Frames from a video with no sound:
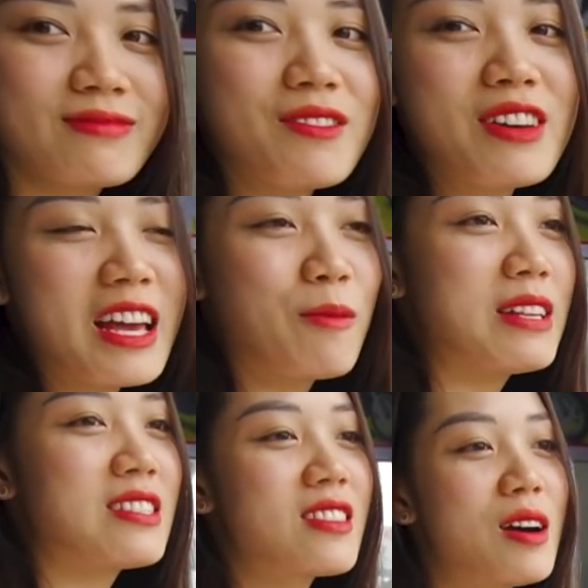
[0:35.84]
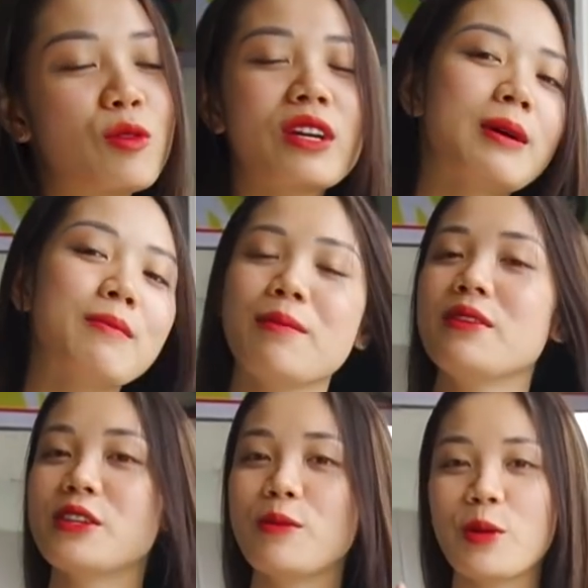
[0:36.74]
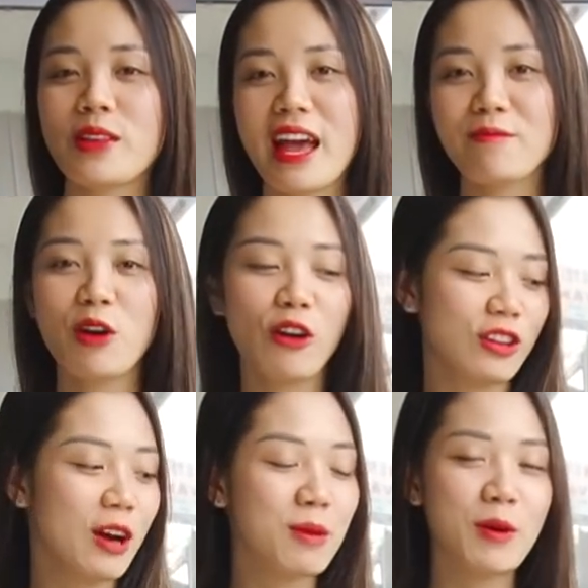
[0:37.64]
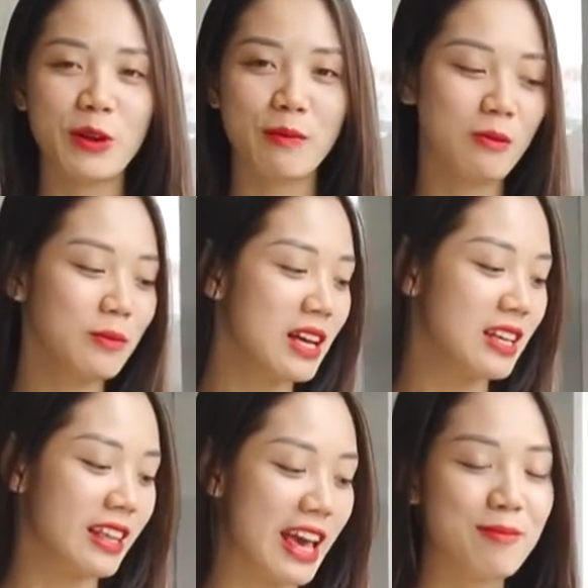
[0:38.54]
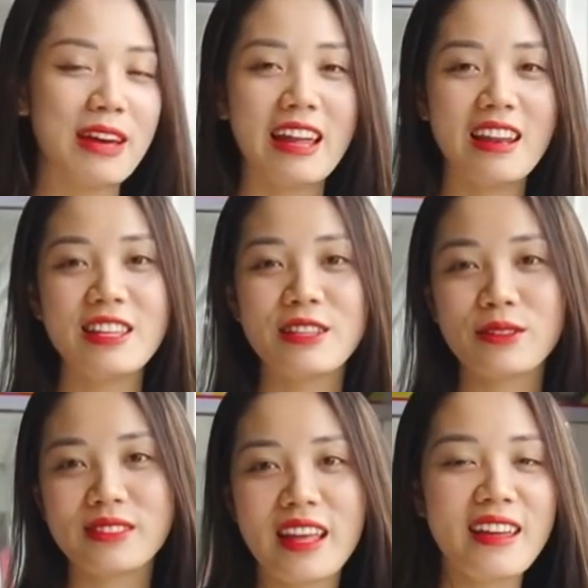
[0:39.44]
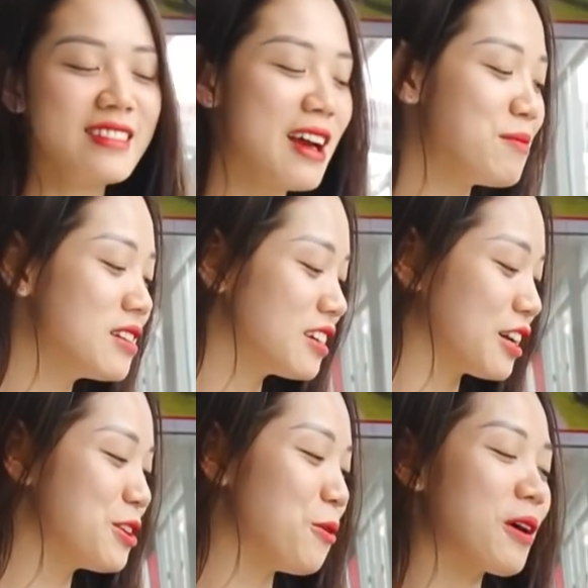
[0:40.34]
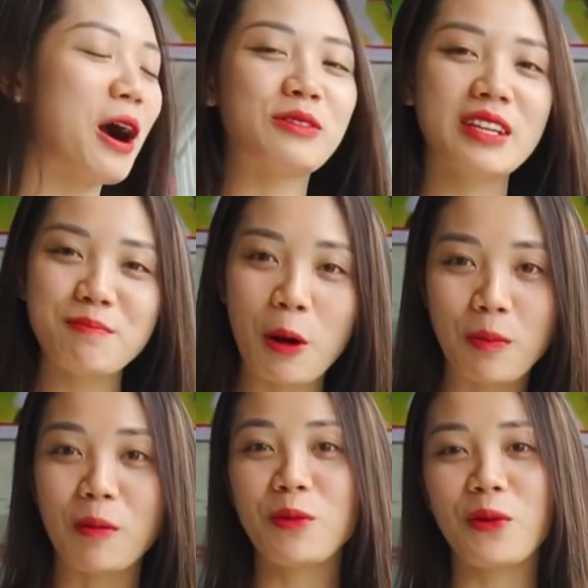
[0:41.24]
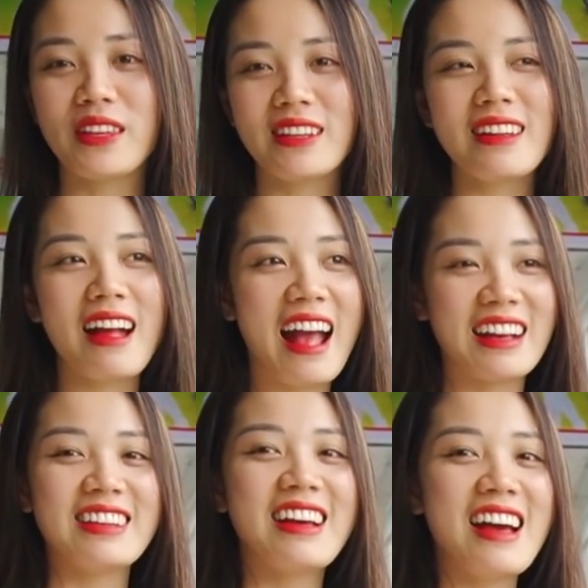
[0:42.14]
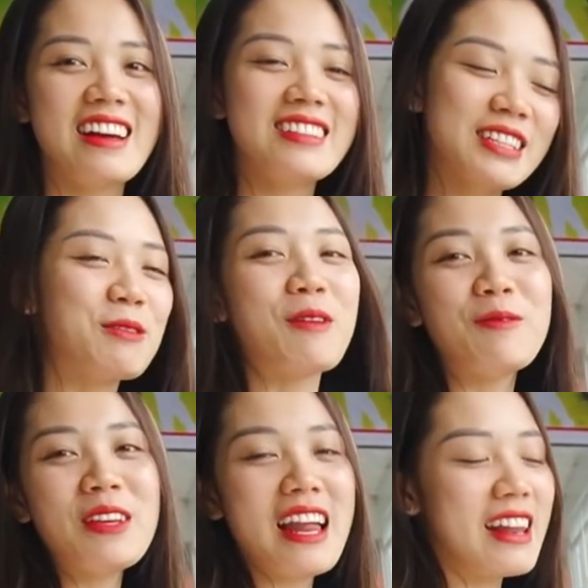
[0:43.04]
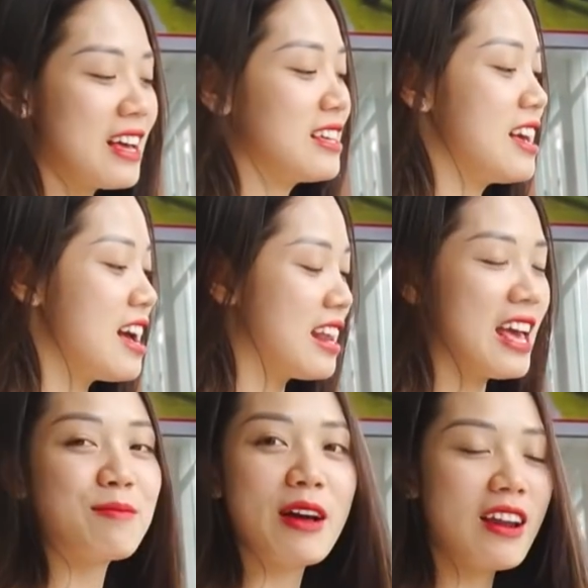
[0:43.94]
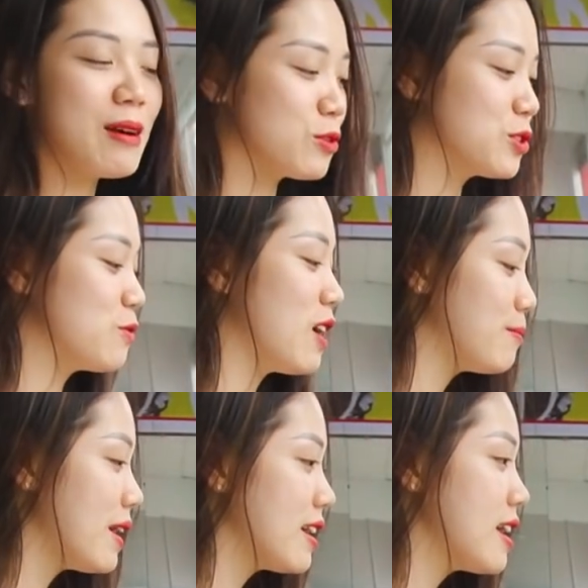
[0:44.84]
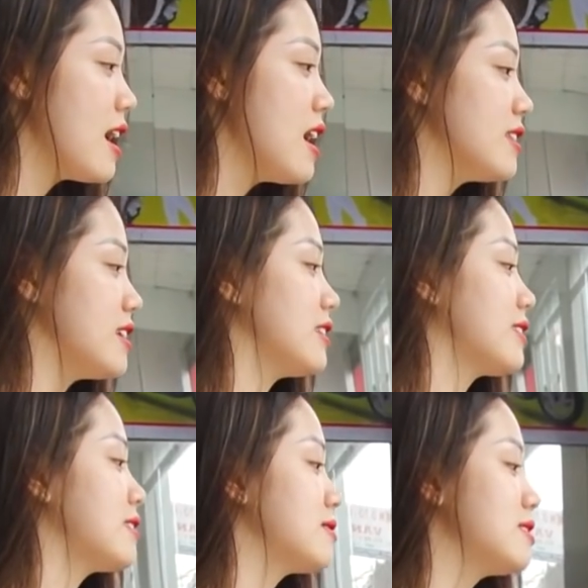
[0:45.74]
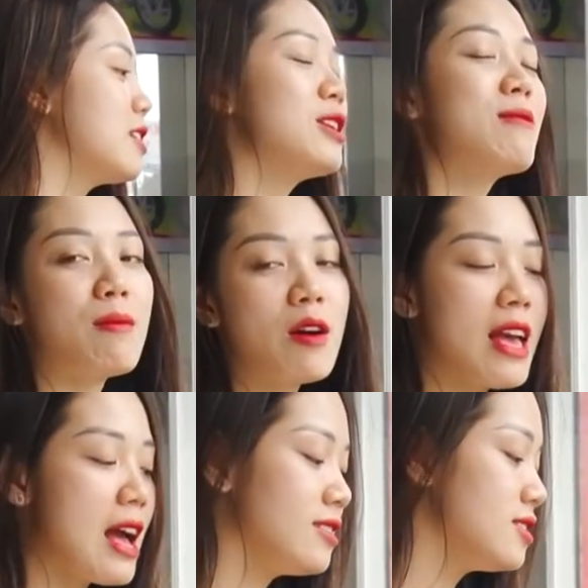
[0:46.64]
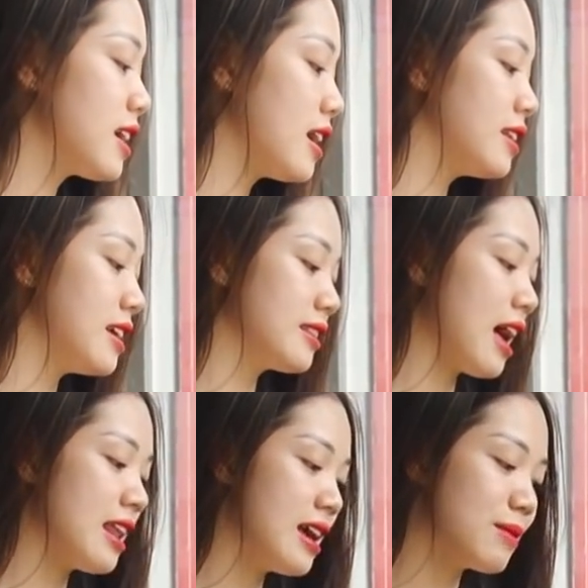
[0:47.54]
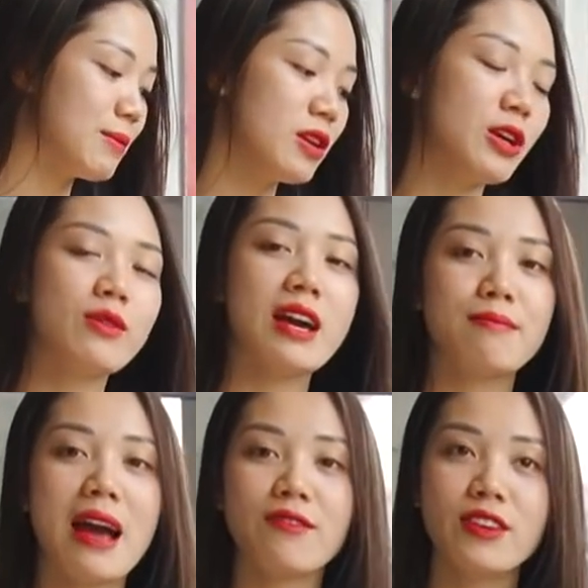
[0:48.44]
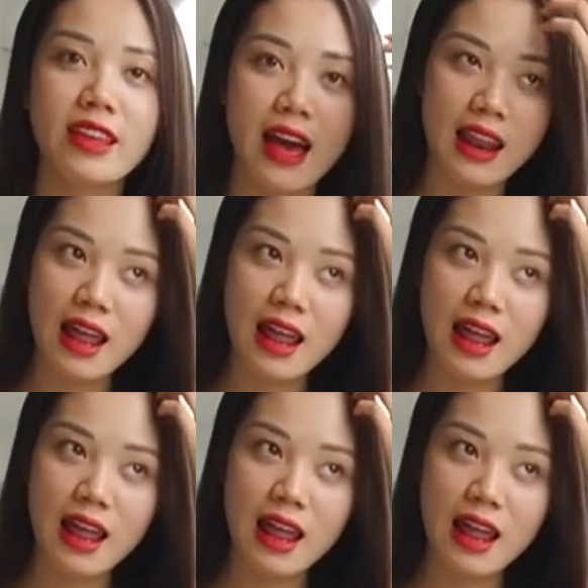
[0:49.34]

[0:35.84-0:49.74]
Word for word: bởi vì dòng Exeter 155 nó chỉ có màu đỏ nhám thôi không có màu đỏ bóng thì em này đã lên để đáp ứng được cái nhu cầu thích màu bóng của những khách hàng rất thích màu bóng thì là đây là em nói là một siêu phẩm đây thì liệu đi vào báo giá trước nè hiện tại là em này bên liệu đang bán với giá